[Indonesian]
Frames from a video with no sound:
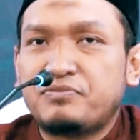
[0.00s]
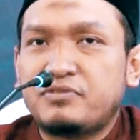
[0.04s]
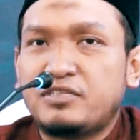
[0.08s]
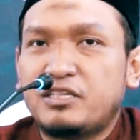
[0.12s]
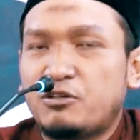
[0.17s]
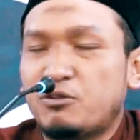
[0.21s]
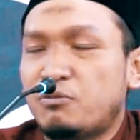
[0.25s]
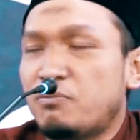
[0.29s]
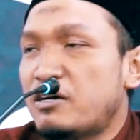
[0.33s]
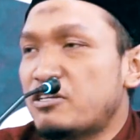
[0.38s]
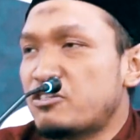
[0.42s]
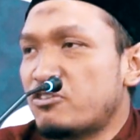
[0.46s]
di
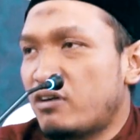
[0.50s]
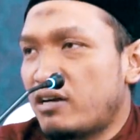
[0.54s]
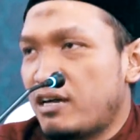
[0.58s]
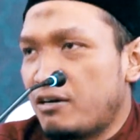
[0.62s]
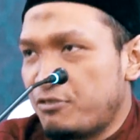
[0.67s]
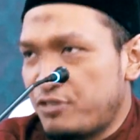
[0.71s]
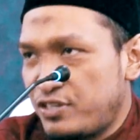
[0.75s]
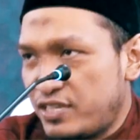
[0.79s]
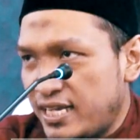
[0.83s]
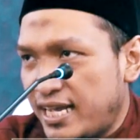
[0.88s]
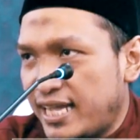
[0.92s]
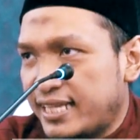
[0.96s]
rumah seorang
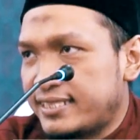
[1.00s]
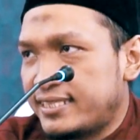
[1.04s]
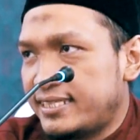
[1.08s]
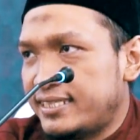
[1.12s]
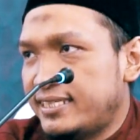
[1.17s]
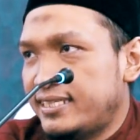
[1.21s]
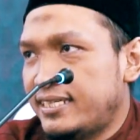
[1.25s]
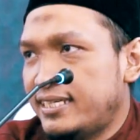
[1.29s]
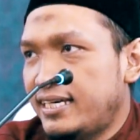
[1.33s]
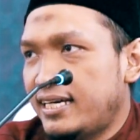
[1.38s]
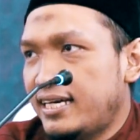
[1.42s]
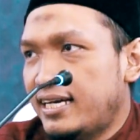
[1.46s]
ustadz.
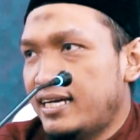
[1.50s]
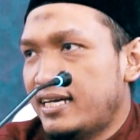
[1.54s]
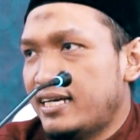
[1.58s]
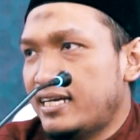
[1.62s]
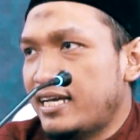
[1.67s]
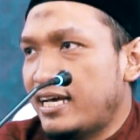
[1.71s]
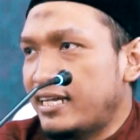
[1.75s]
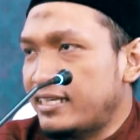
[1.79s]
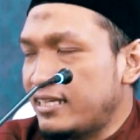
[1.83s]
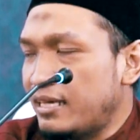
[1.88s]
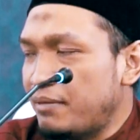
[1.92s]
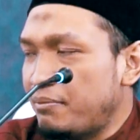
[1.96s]

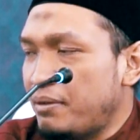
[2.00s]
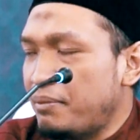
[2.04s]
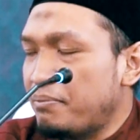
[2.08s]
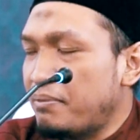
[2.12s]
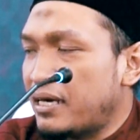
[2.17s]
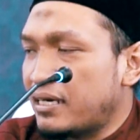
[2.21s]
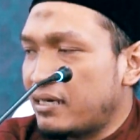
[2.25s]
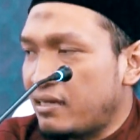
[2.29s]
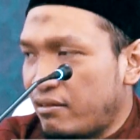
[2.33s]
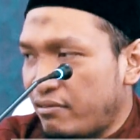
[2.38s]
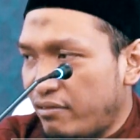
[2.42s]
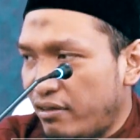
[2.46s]
Niatnya
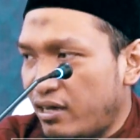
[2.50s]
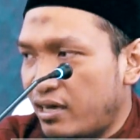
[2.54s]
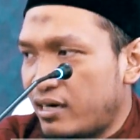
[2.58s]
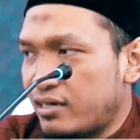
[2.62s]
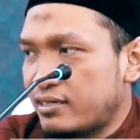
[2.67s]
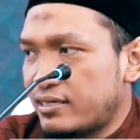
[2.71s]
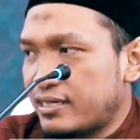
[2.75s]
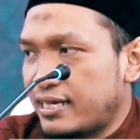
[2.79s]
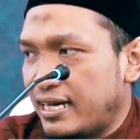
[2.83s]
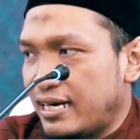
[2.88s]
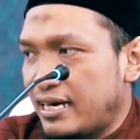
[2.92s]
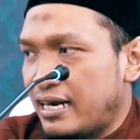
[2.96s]
memang
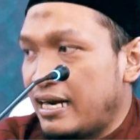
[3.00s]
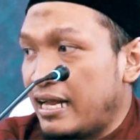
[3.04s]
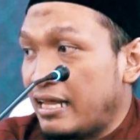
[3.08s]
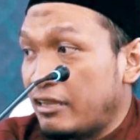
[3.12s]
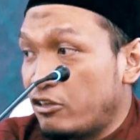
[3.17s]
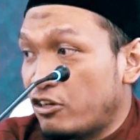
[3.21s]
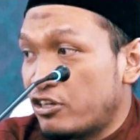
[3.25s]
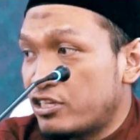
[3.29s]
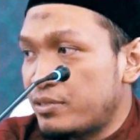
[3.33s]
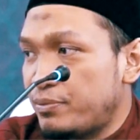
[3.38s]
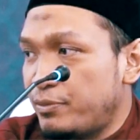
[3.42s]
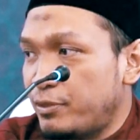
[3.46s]
nador karena
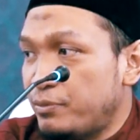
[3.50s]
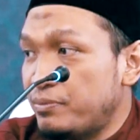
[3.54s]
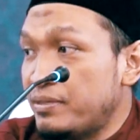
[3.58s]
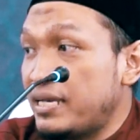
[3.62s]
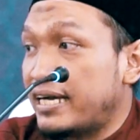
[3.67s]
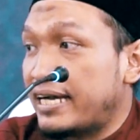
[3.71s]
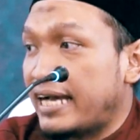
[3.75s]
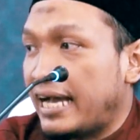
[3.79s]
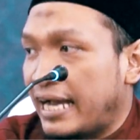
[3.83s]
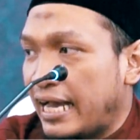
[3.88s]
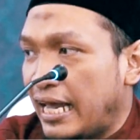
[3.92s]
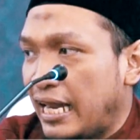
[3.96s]
nador sebelumnya
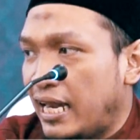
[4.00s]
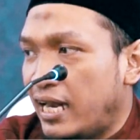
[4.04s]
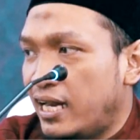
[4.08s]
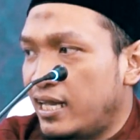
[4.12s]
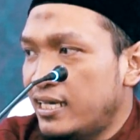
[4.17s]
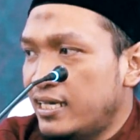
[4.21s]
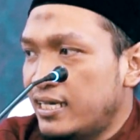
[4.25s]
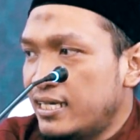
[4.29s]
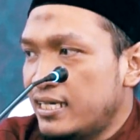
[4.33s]
gagal.